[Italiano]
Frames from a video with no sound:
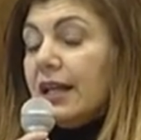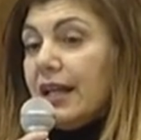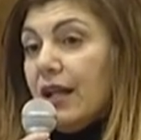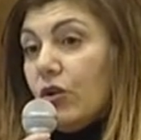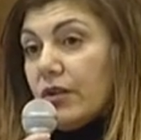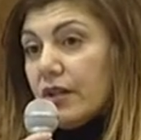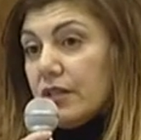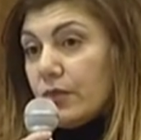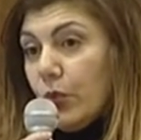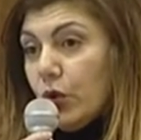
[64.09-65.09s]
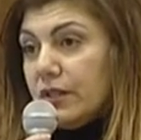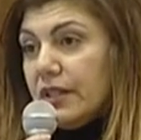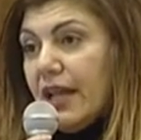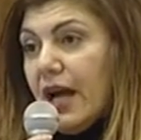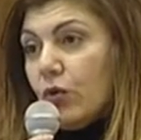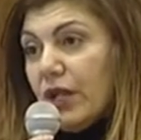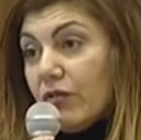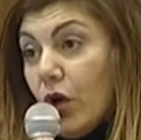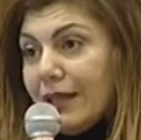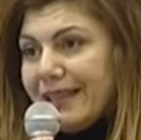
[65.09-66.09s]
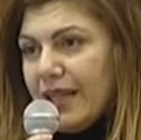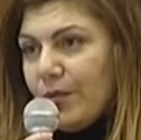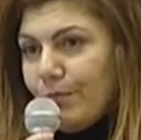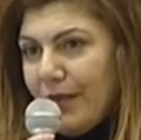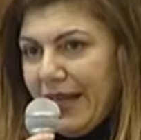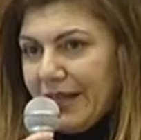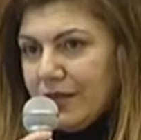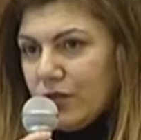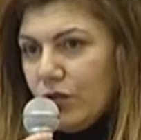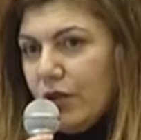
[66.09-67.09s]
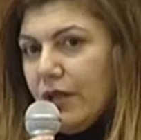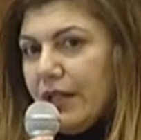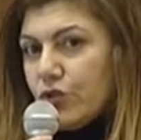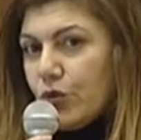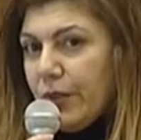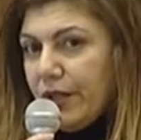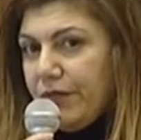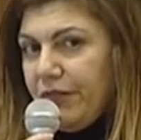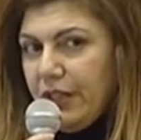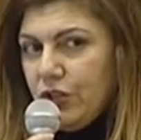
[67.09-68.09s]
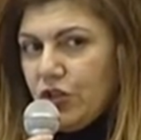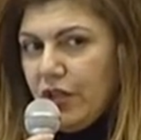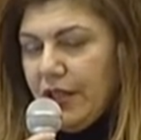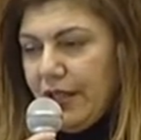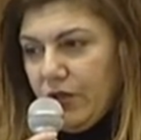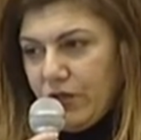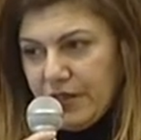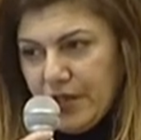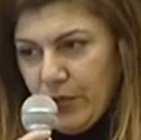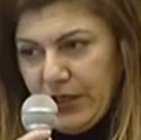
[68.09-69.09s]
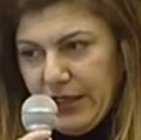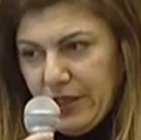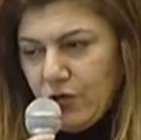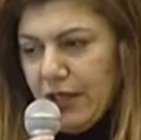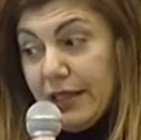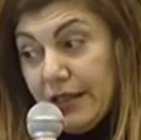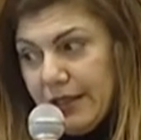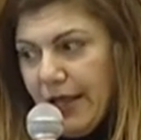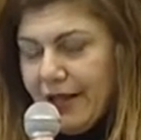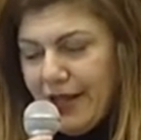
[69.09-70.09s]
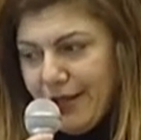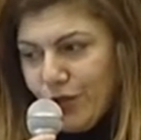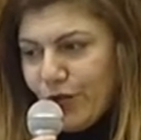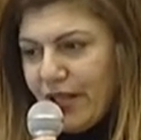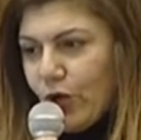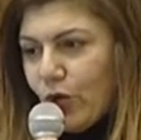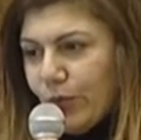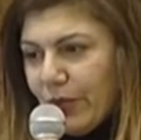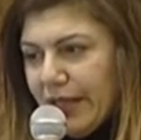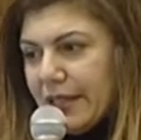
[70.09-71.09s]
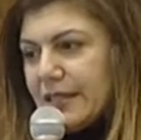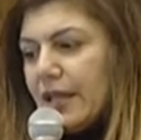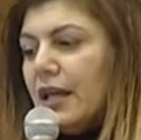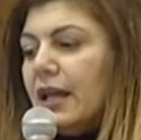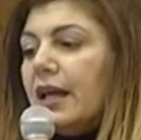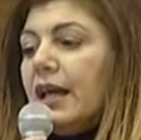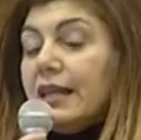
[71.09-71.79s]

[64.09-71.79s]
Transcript: che corrisponde a una volta e mezzo la superficie della nostra penisola, dell'Italia isole comprese.